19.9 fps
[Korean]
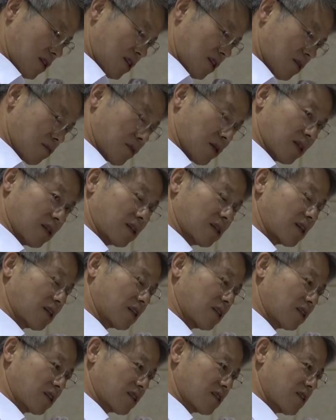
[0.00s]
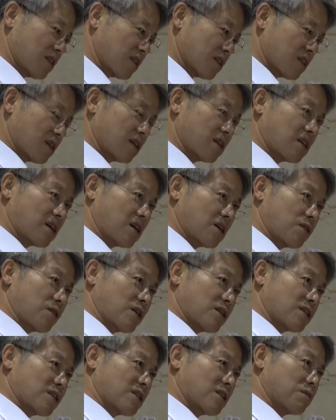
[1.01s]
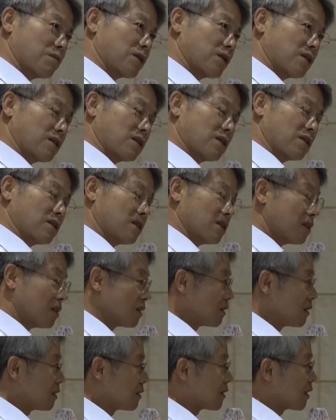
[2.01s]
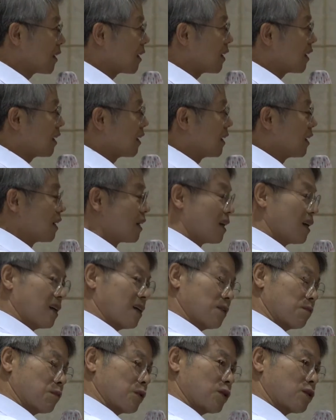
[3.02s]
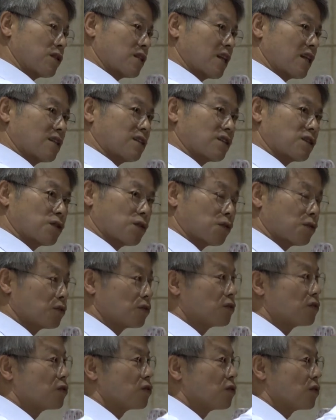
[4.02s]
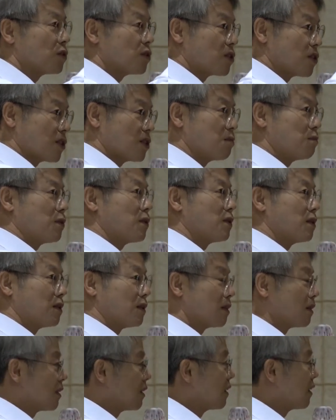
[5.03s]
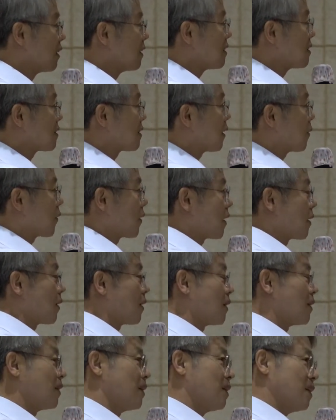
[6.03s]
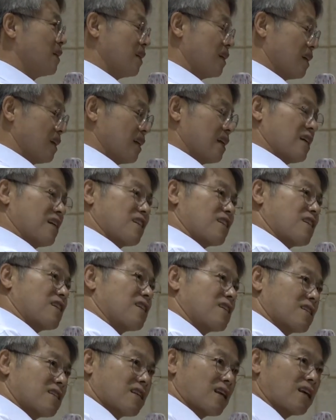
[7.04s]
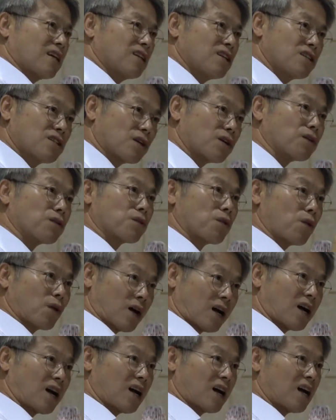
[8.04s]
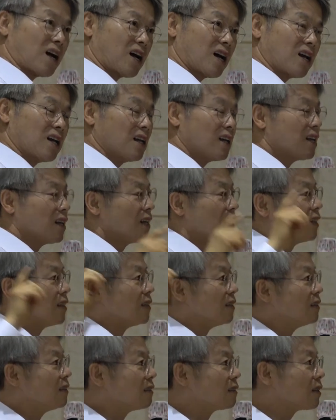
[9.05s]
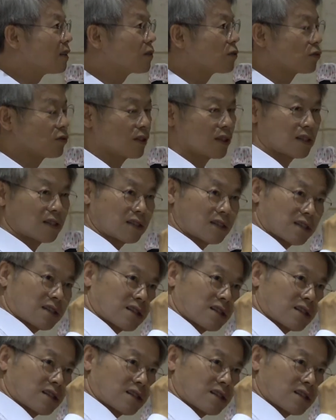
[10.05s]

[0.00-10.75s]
시민, 그러니까 특정 정당과 시민들의 뭐 시대 정신 혹은 시민 사회의 지체의 정도가 의석수에